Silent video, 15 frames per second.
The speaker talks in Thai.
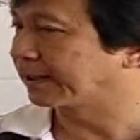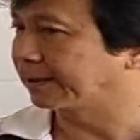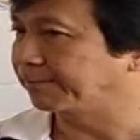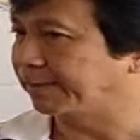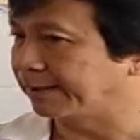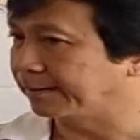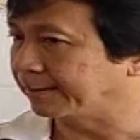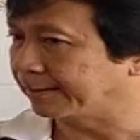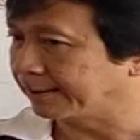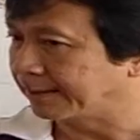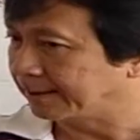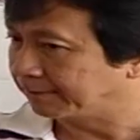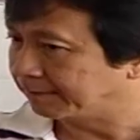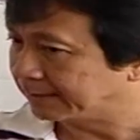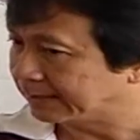วก็เป็น
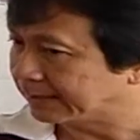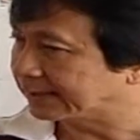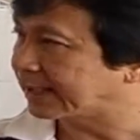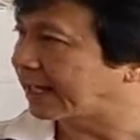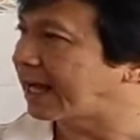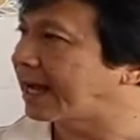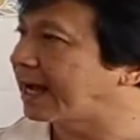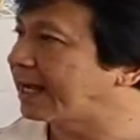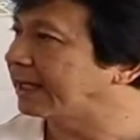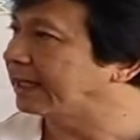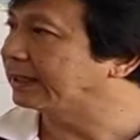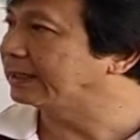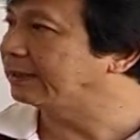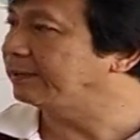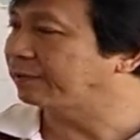พื้นทราย
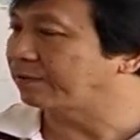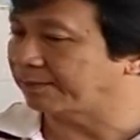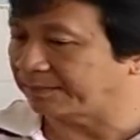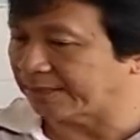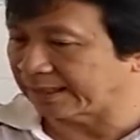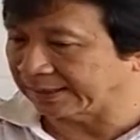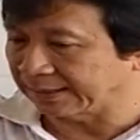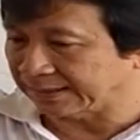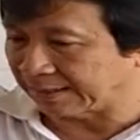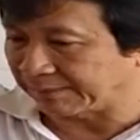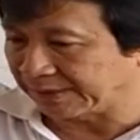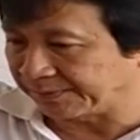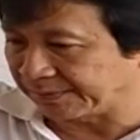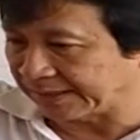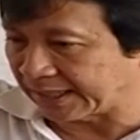ที่มีความหนาสักสาม
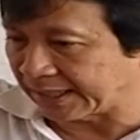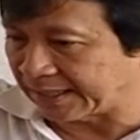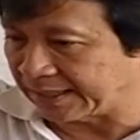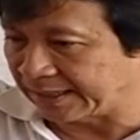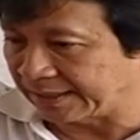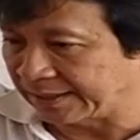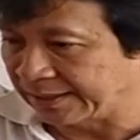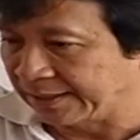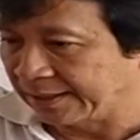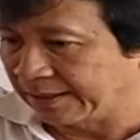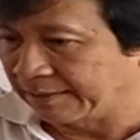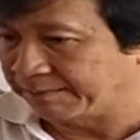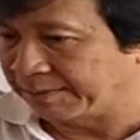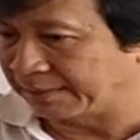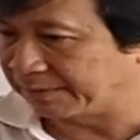สิบเซน
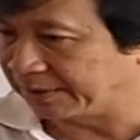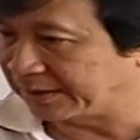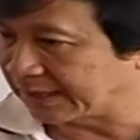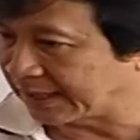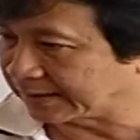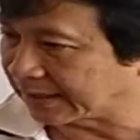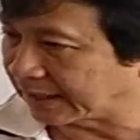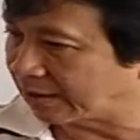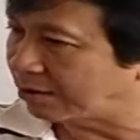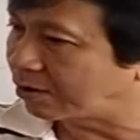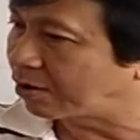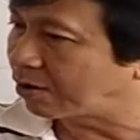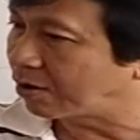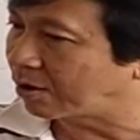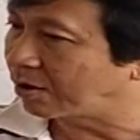เป็นพื้นยางสังเค
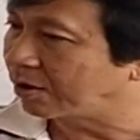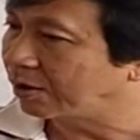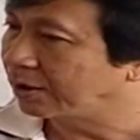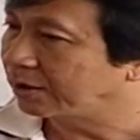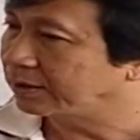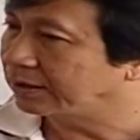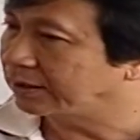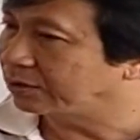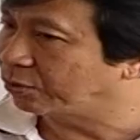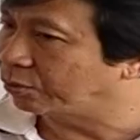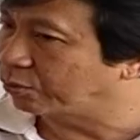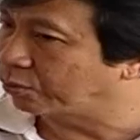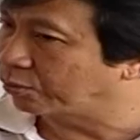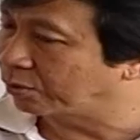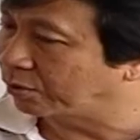ราะห์ที่ถู
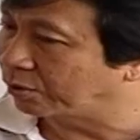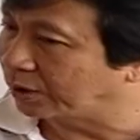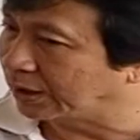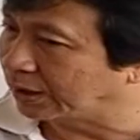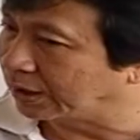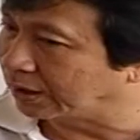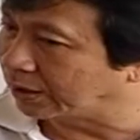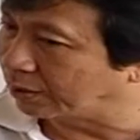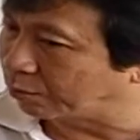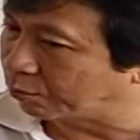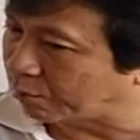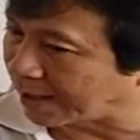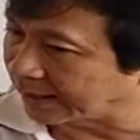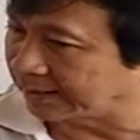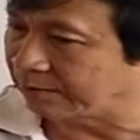ก
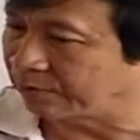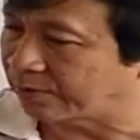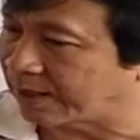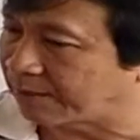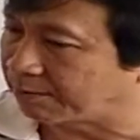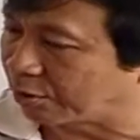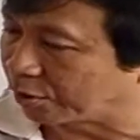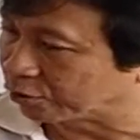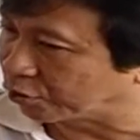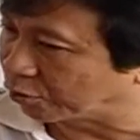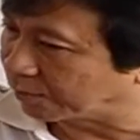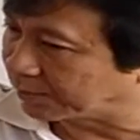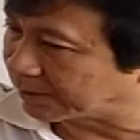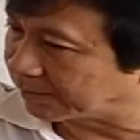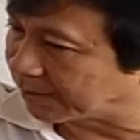วัดว่าเหมาะสม
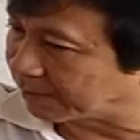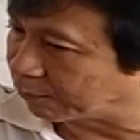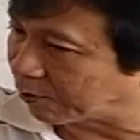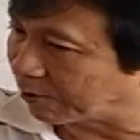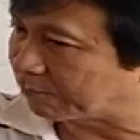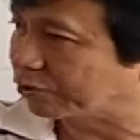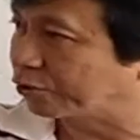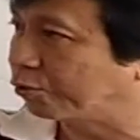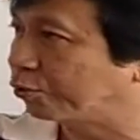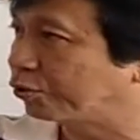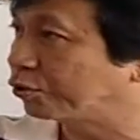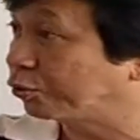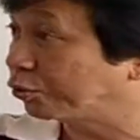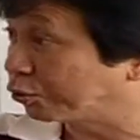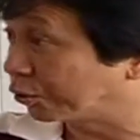สำหรับความสูง
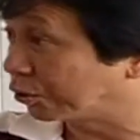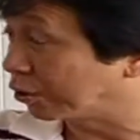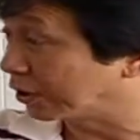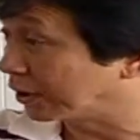สูงสุดข